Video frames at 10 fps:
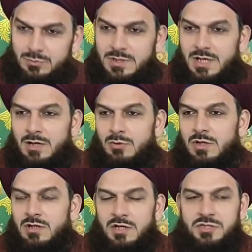Dünyaya
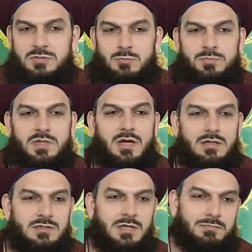olan aşırı müptelalığı